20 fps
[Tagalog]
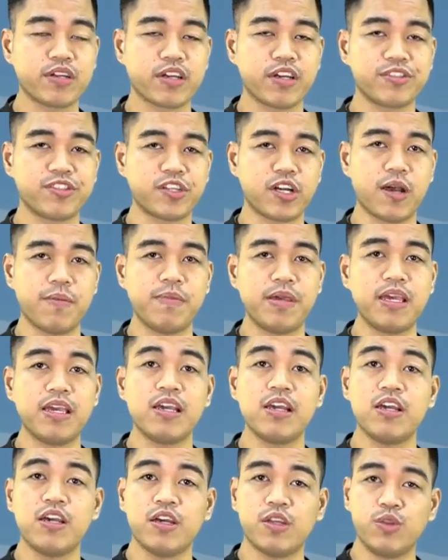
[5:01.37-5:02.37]
hanggang sa gabi,
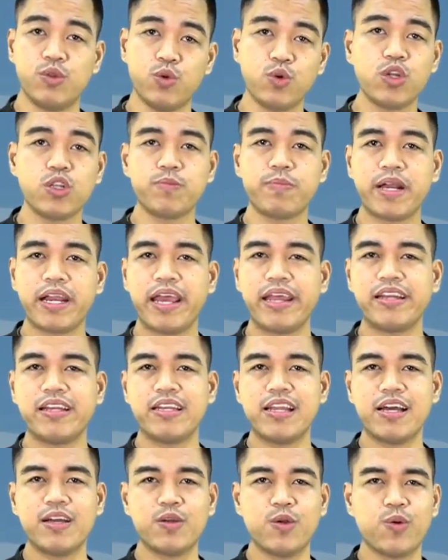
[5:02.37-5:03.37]
dulot pa rin
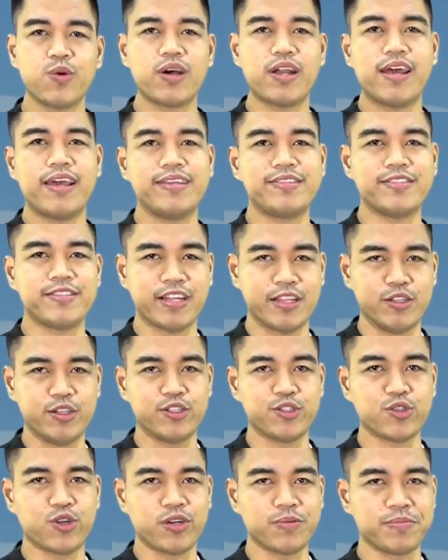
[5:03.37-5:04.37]
ng localized
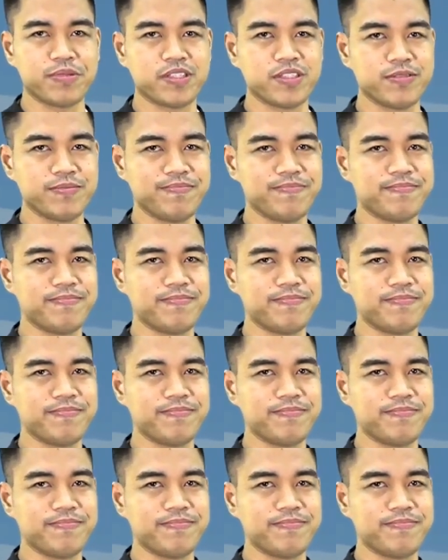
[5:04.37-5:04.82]
thunderstorms.